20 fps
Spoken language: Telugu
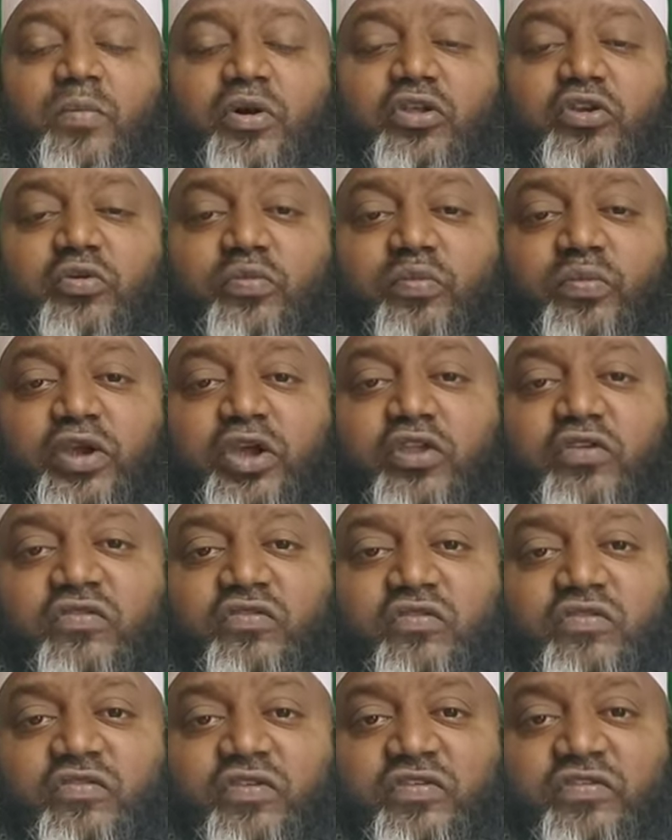మరియు మీరు
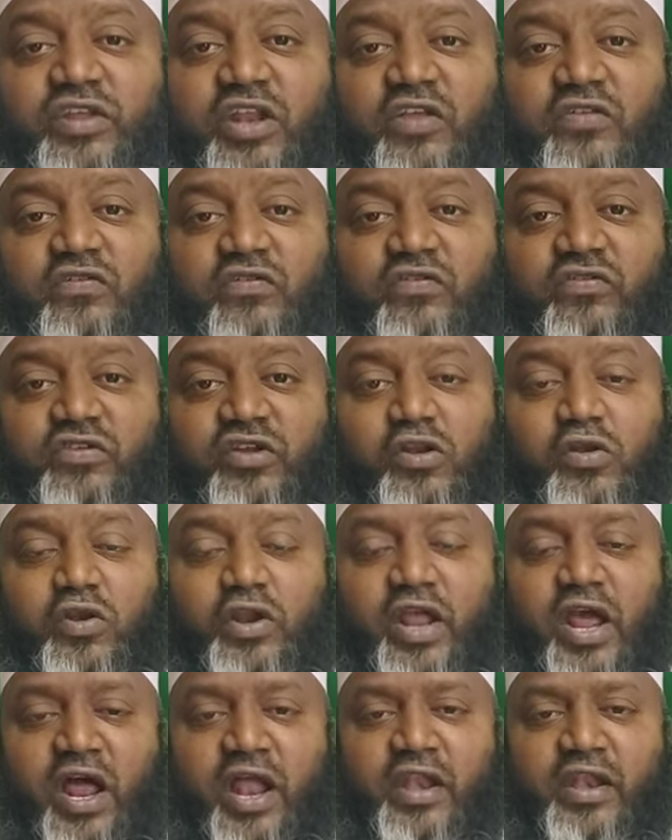సృష్టించిన
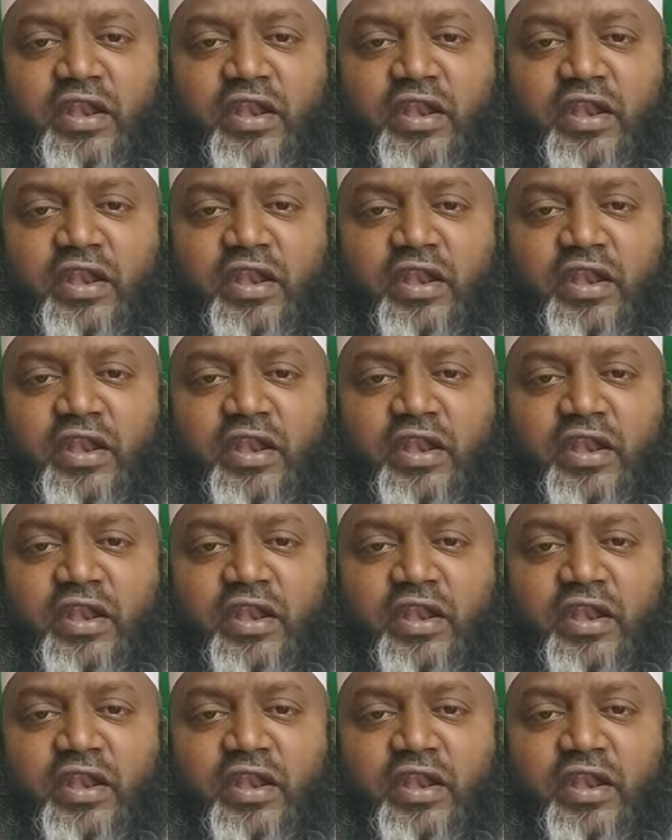సృష్టిలోని